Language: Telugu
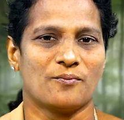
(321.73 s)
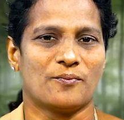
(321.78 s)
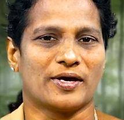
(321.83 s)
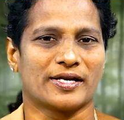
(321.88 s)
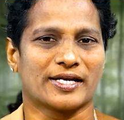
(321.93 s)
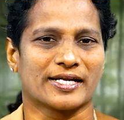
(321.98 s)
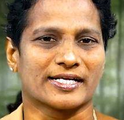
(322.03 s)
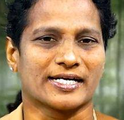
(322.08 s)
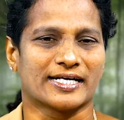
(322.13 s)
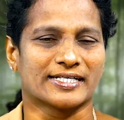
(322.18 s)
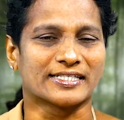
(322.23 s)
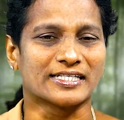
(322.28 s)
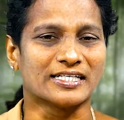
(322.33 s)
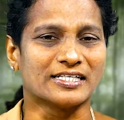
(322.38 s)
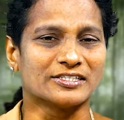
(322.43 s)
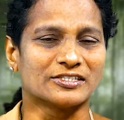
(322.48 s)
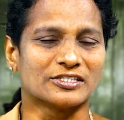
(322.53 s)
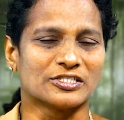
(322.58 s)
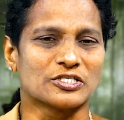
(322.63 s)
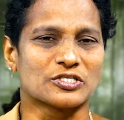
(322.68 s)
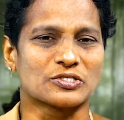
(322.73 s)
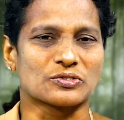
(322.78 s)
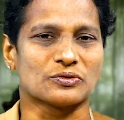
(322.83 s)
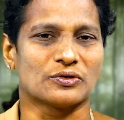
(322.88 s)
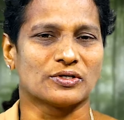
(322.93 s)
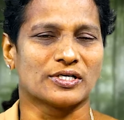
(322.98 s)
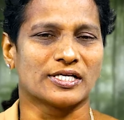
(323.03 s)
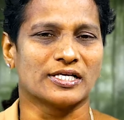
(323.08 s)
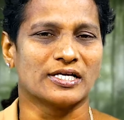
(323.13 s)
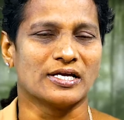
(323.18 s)
మరి కట్టెలను
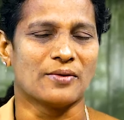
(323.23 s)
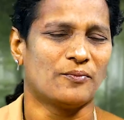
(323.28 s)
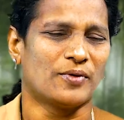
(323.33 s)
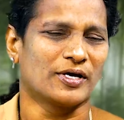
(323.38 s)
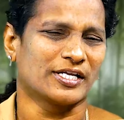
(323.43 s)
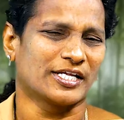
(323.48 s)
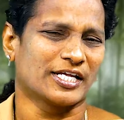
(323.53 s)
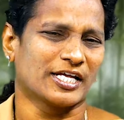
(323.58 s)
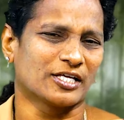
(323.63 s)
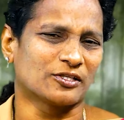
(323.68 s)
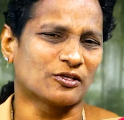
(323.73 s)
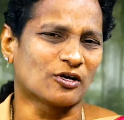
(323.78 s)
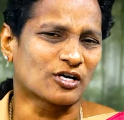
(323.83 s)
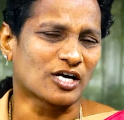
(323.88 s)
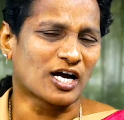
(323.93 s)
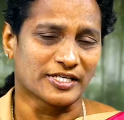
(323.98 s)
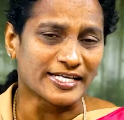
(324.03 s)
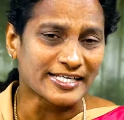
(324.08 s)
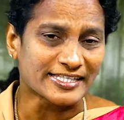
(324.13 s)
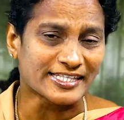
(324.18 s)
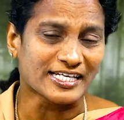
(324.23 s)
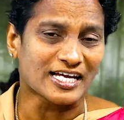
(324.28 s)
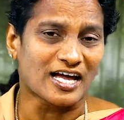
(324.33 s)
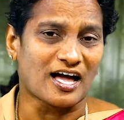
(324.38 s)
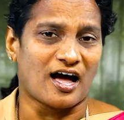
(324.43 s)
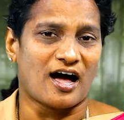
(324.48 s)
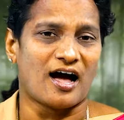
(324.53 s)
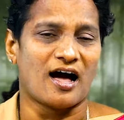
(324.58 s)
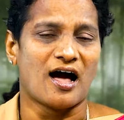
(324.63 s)
తీసుకొని మరి ఏదో ఒక రీతిగా